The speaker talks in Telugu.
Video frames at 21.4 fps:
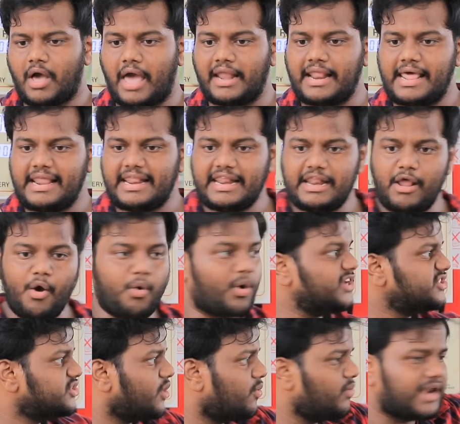డ్రింక్
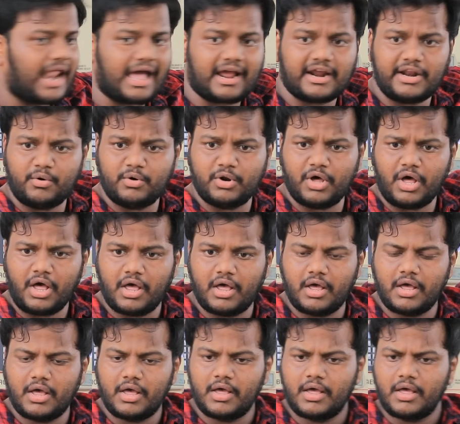అరే ఒక నిమిషం ఉండరా
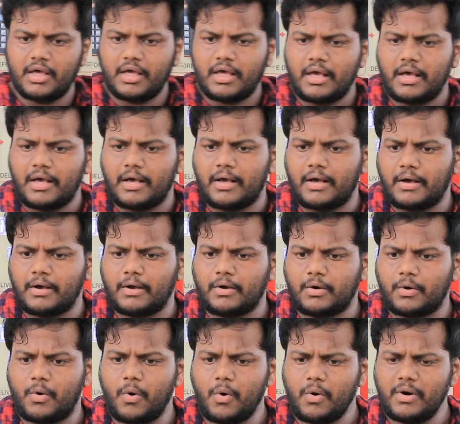అక్కడే ఉండో
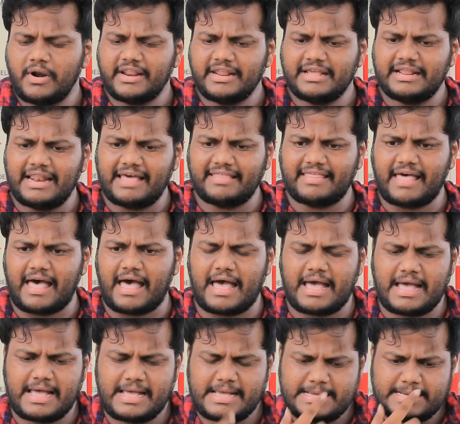గోల్డ్ డ్రింక్ లేదా
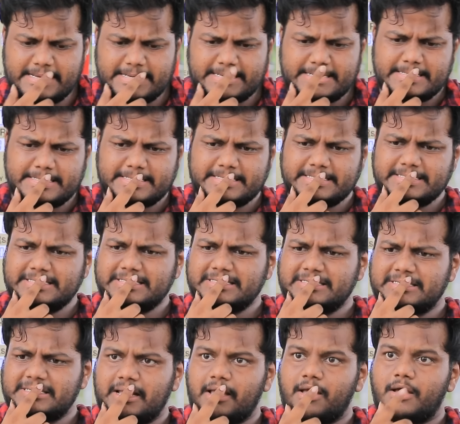
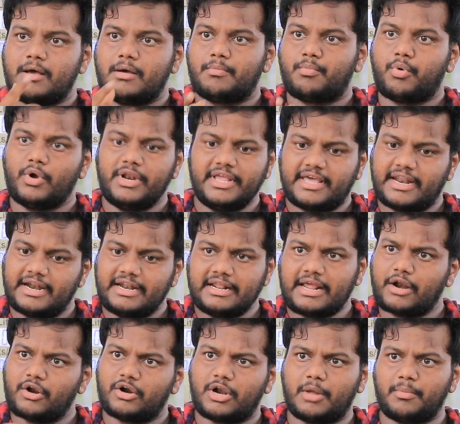పోనీ
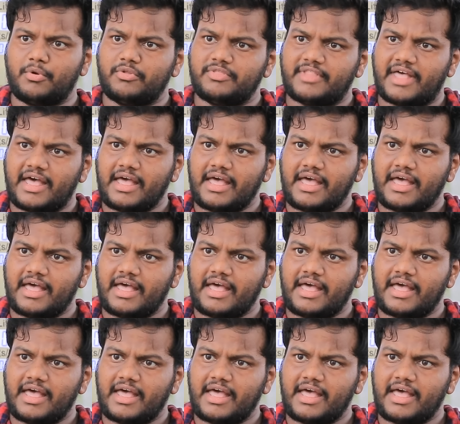క్రెడిట్ కార్డ్ లో